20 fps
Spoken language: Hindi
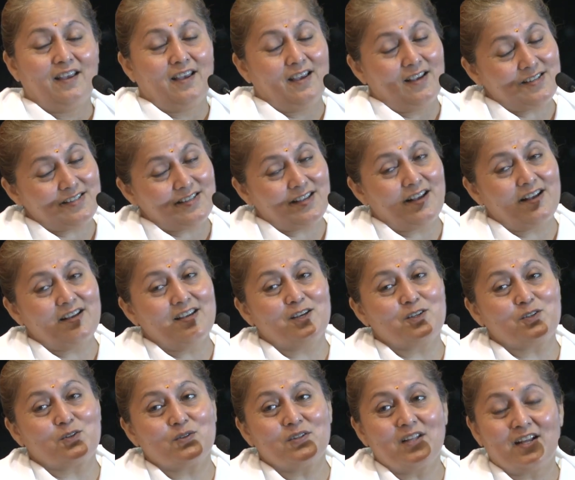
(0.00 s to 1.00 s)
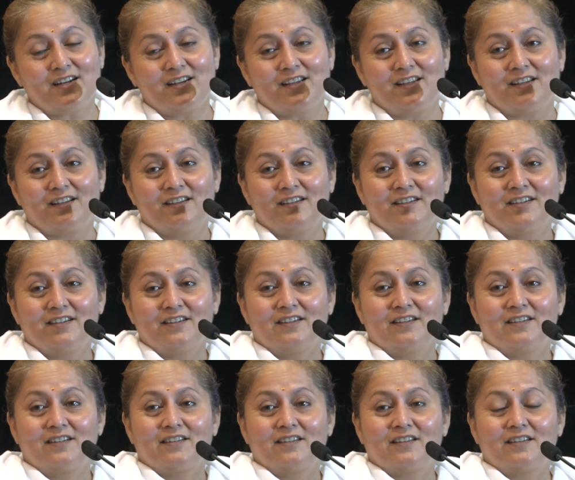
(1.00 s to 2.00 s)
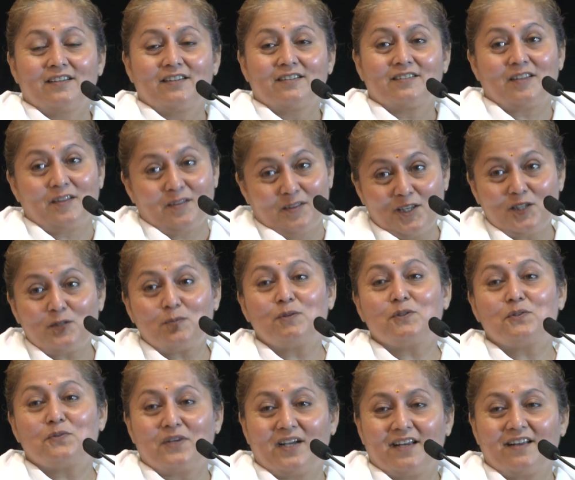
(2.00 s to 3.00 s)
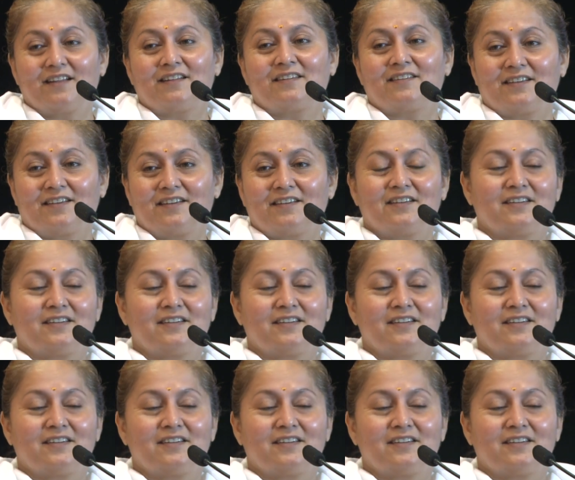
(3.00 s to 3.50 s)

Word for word: ऐसा यशोदा ने संदेश भिजवाया था